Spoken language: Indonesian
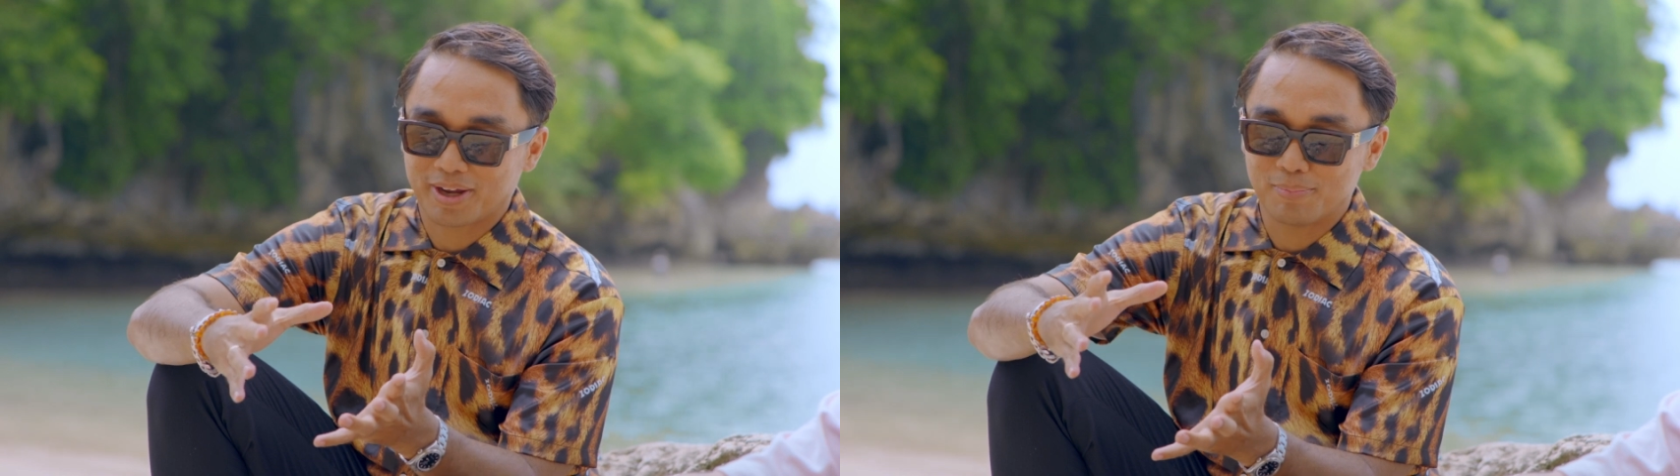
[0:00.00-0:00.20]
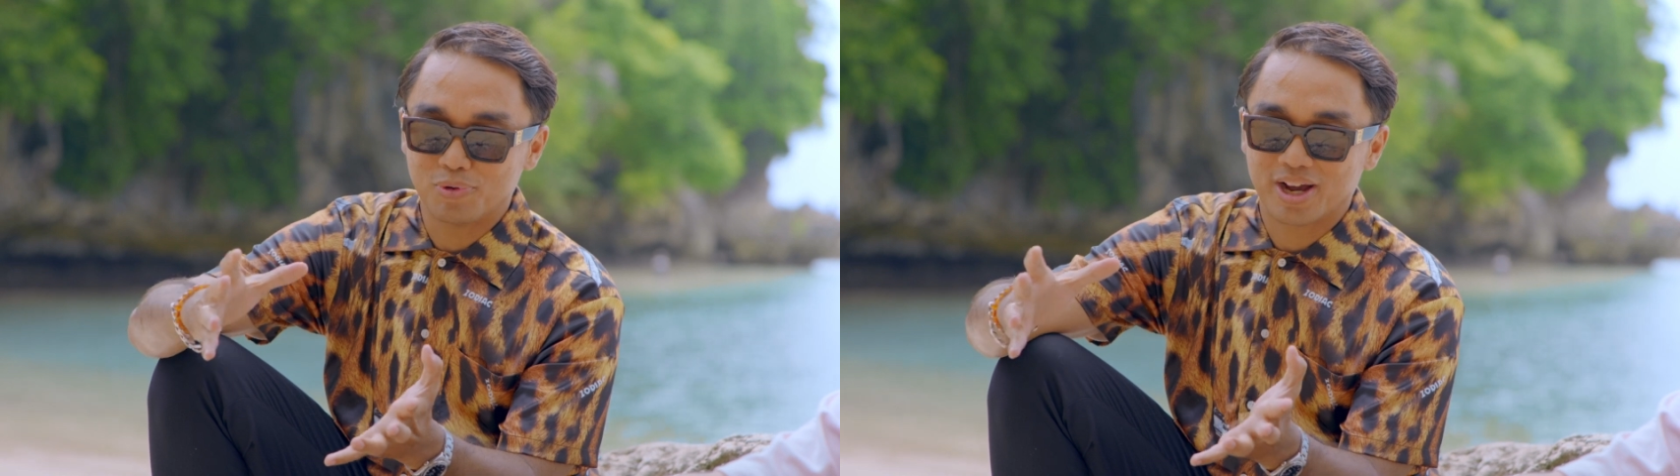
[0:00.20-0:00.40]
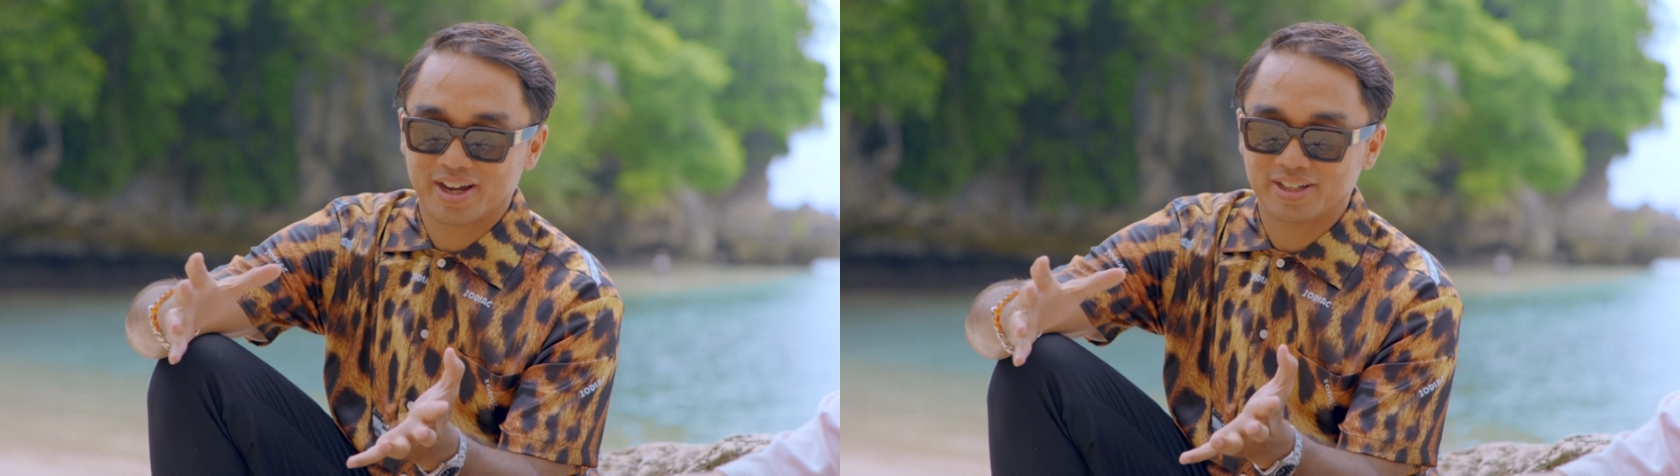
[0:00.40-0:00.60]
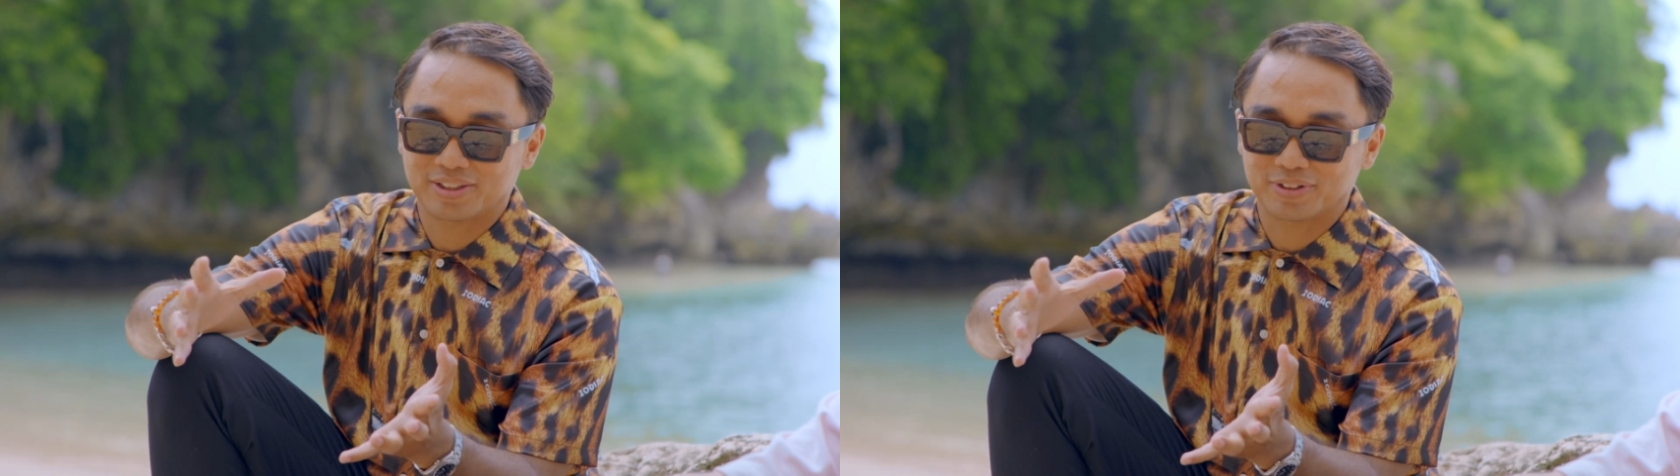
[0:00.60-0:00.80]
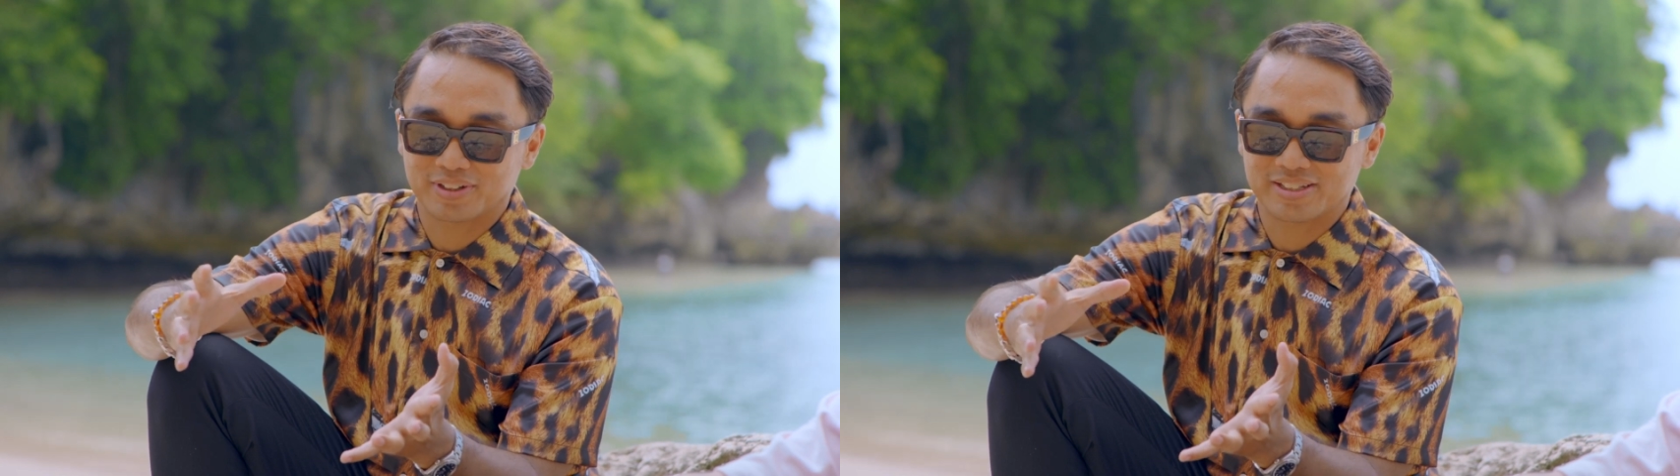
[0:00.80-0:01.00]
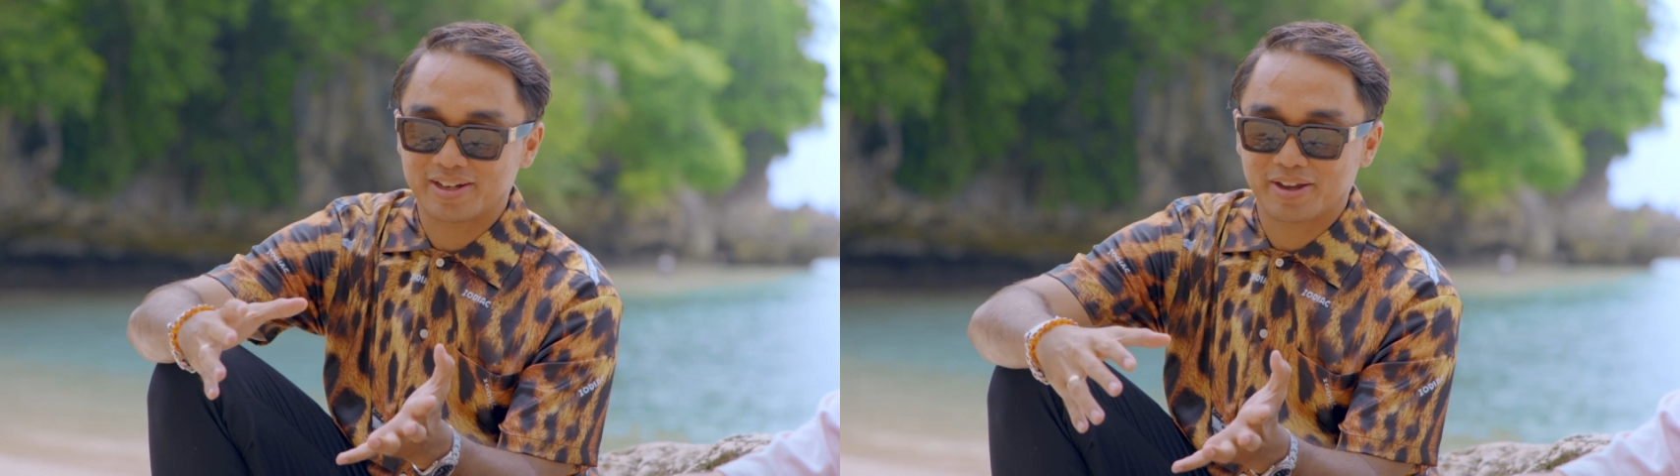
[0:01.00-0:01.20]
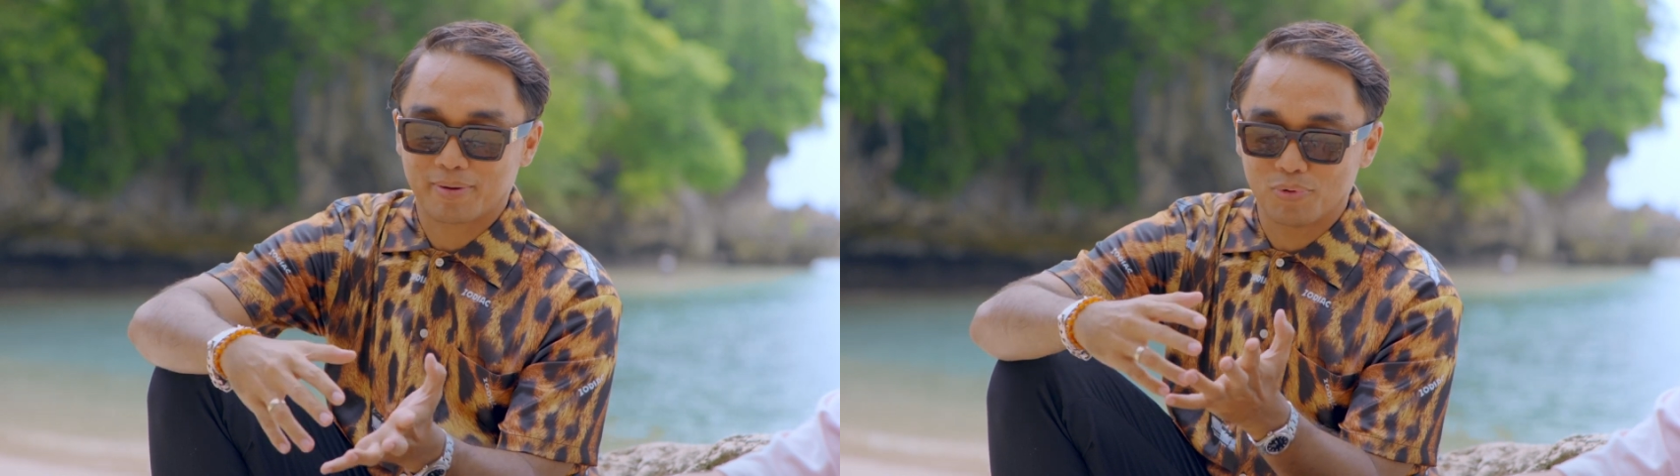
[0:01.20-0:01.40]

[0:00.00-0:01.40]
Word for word: kayak bunga gitu. Jadi kayak